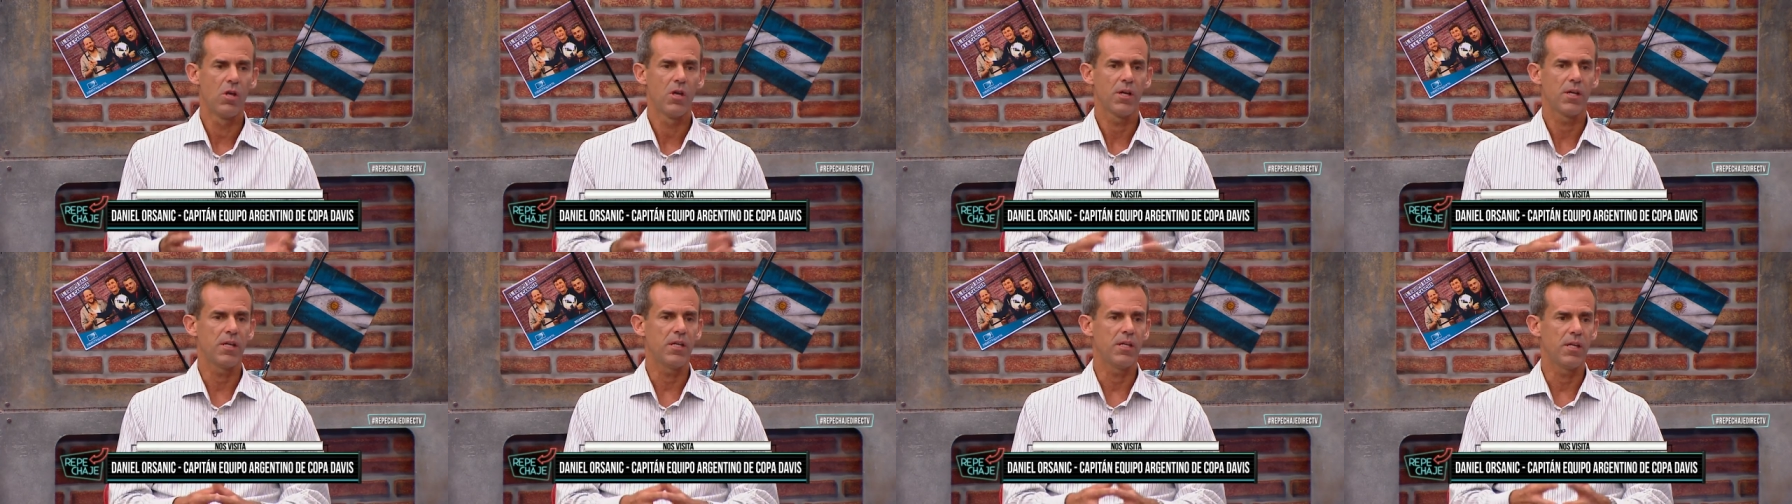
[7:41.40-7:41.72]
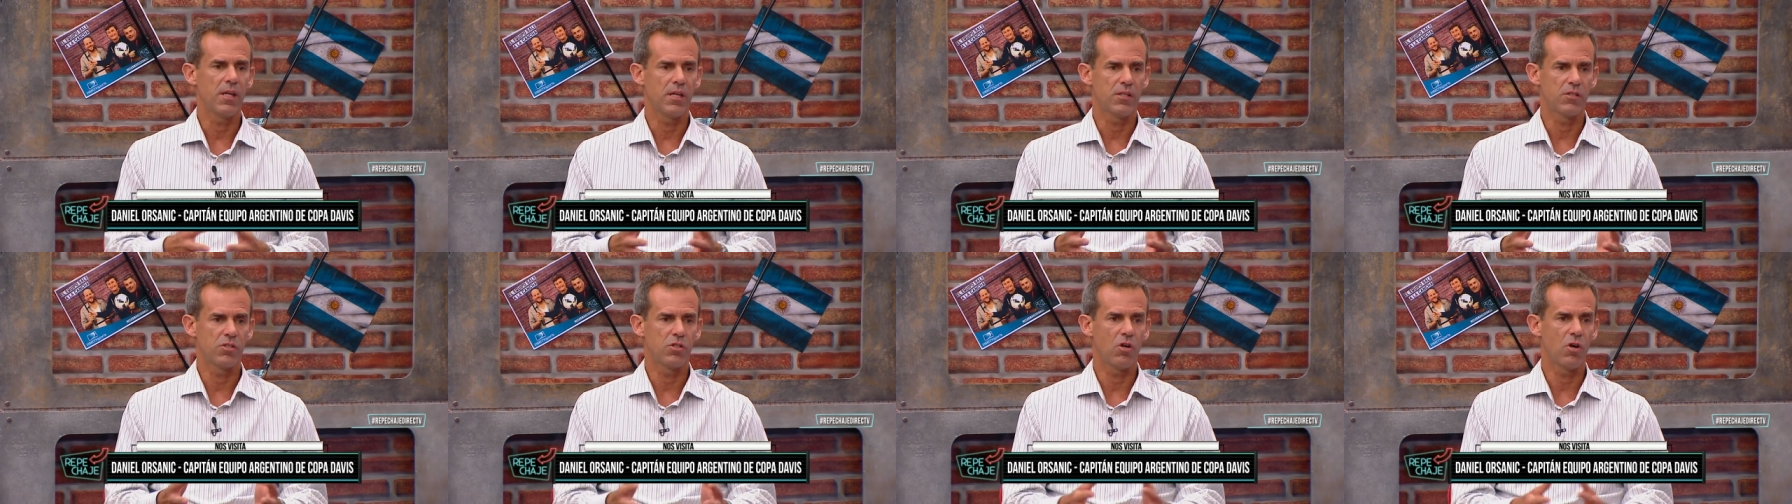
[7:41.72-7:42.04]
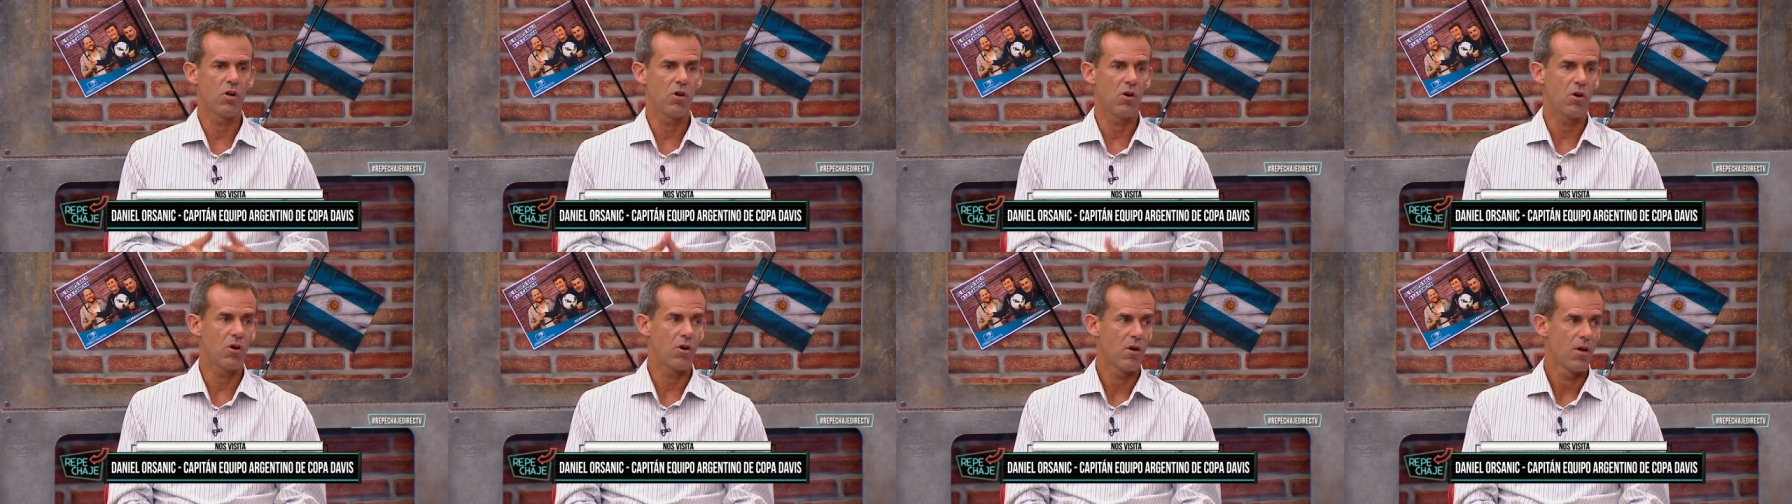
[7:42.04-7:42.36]

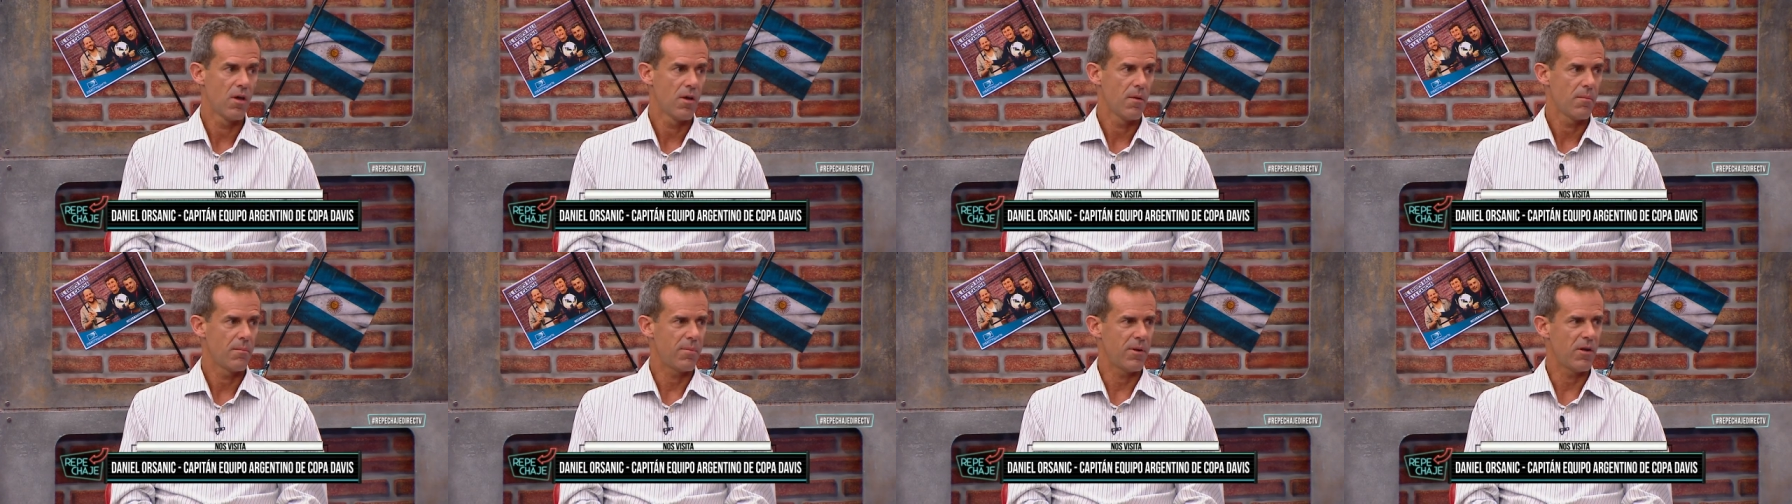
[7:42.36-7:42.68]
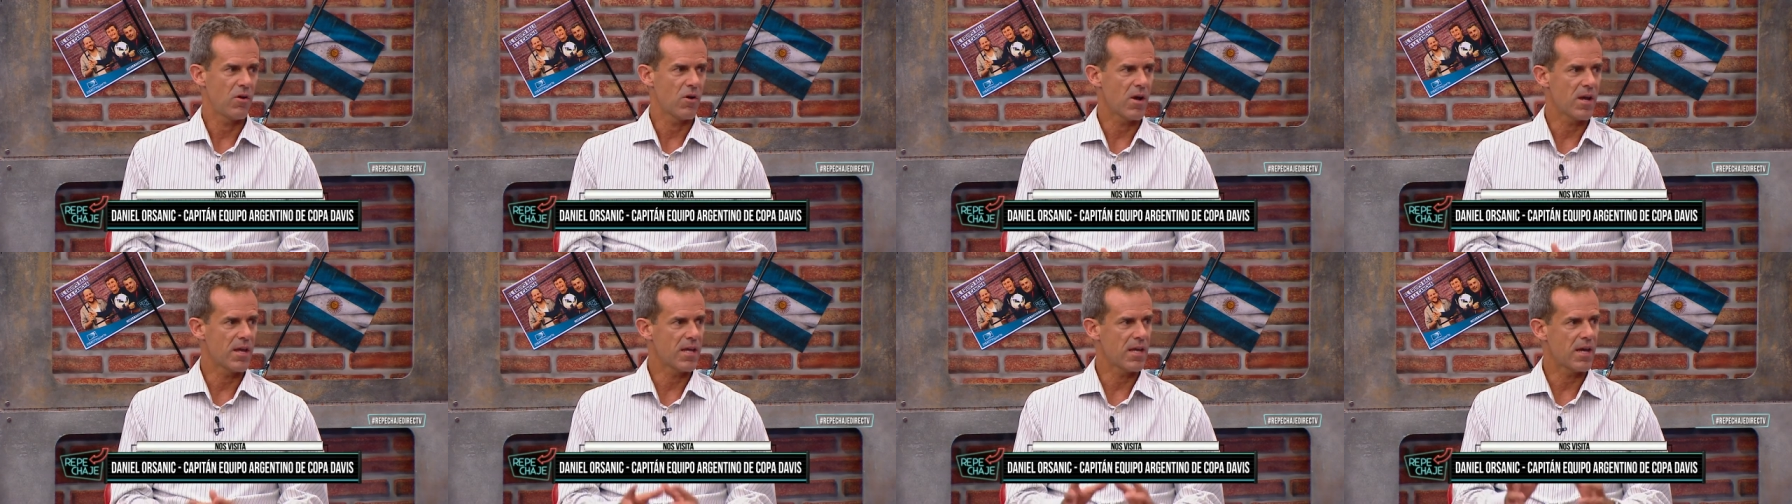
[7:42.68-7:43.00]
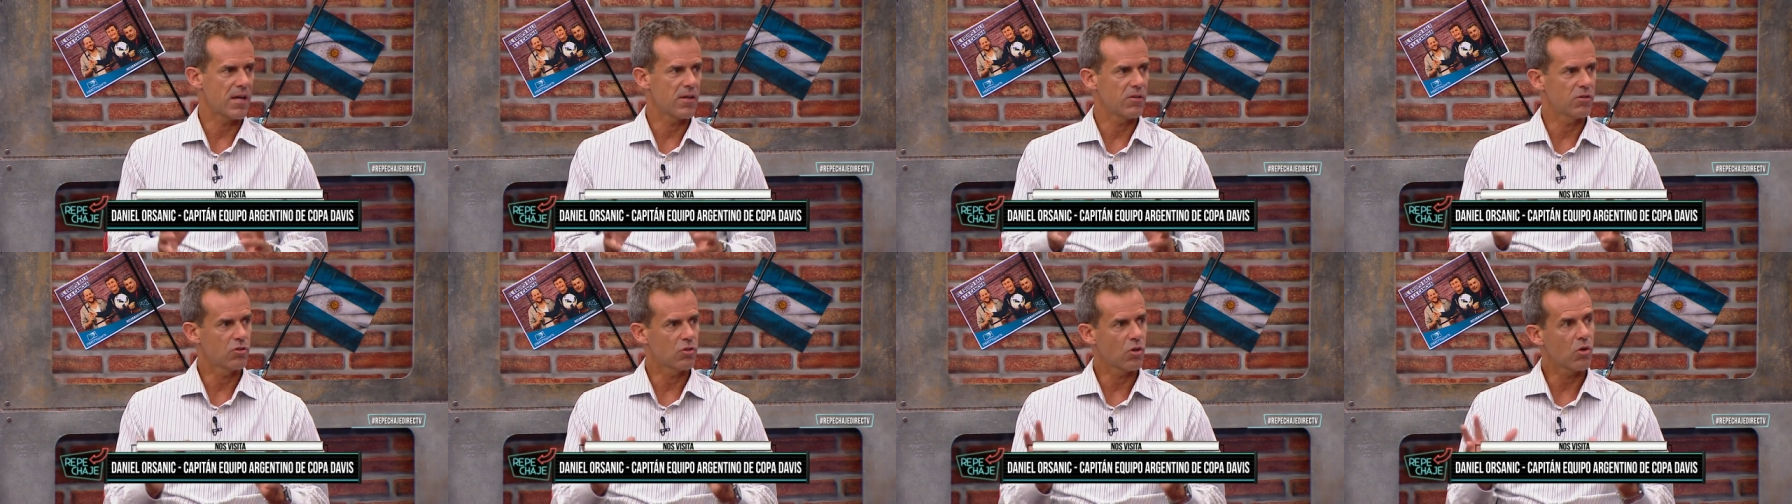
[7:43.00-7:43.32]
kinesiólogo, pero ahí
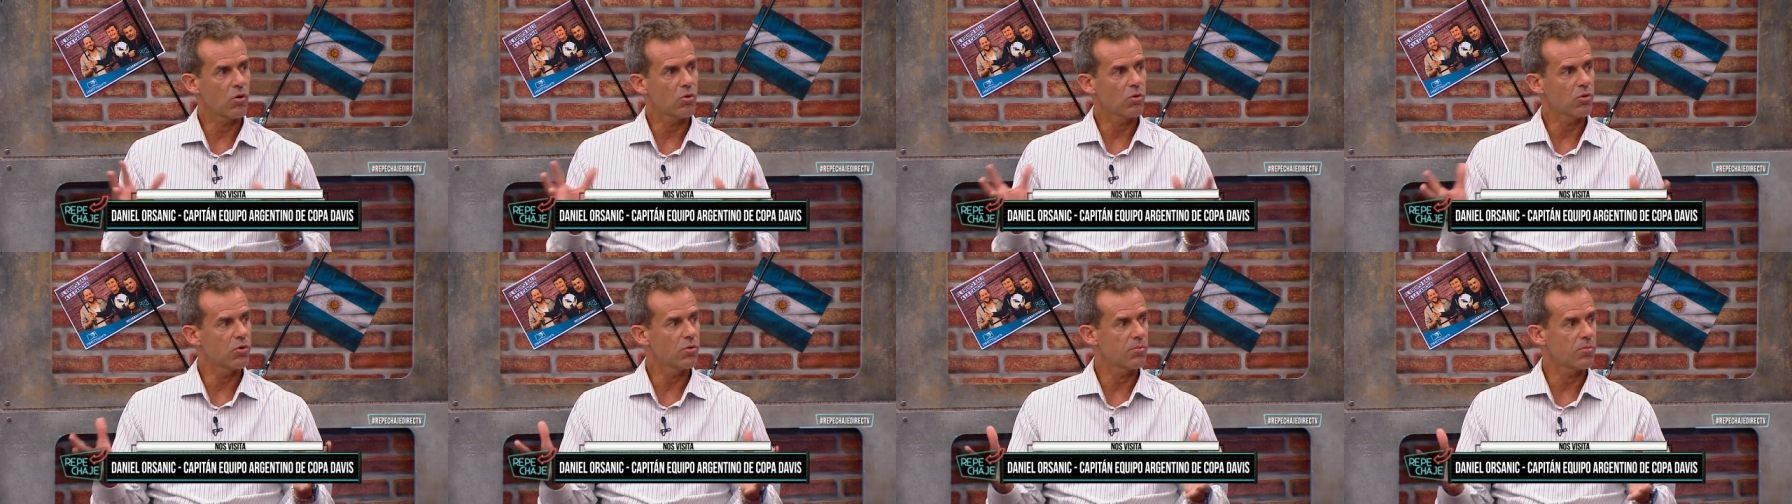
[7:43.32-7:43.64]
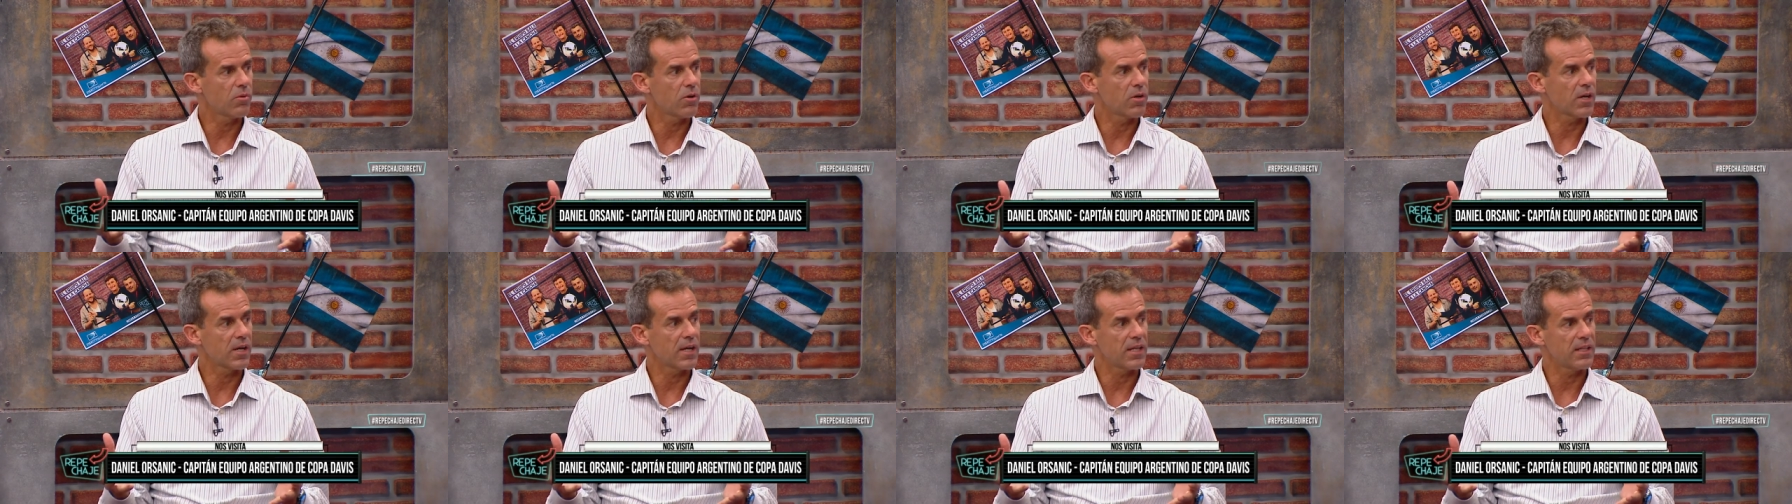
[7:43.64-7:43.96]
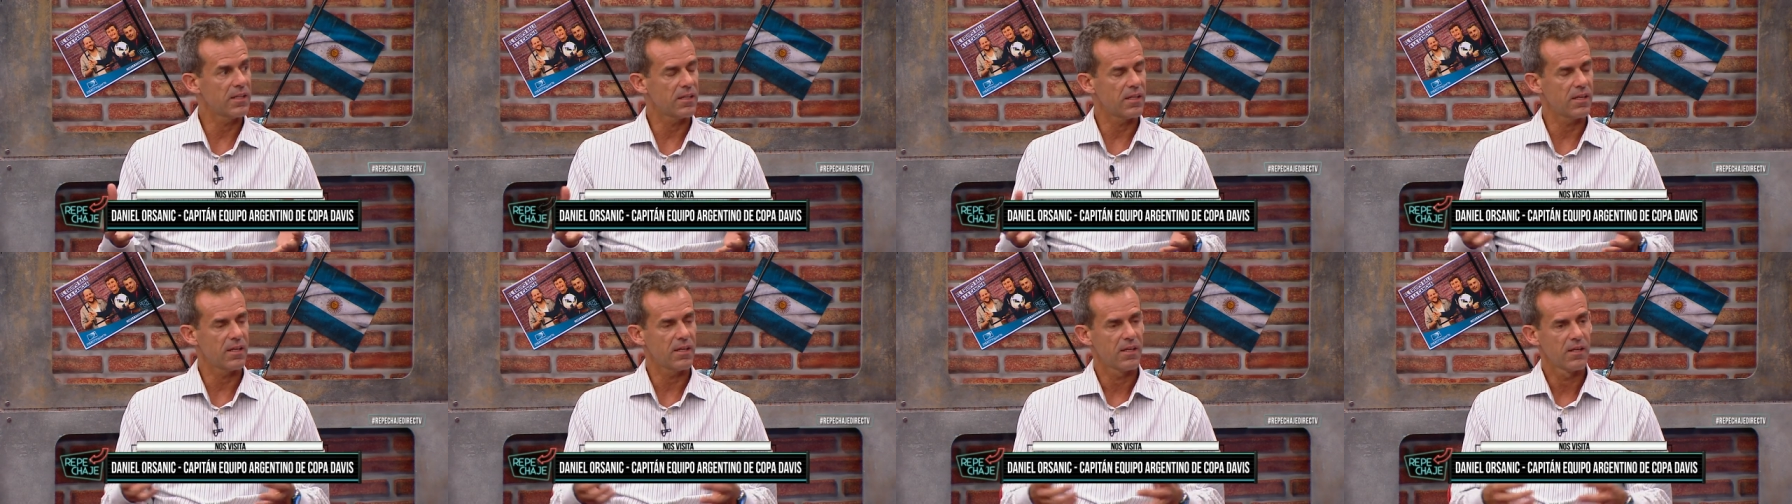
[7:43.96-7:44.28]
hay todo un grupo de
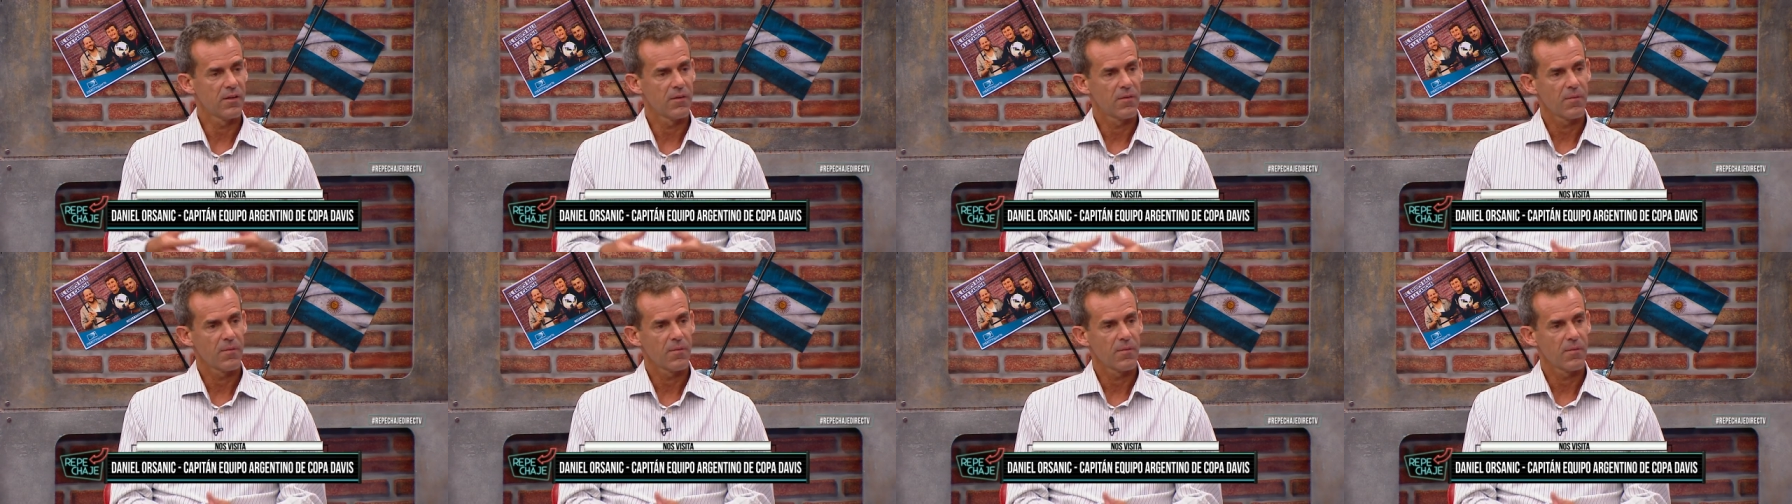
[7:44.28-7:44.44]
gente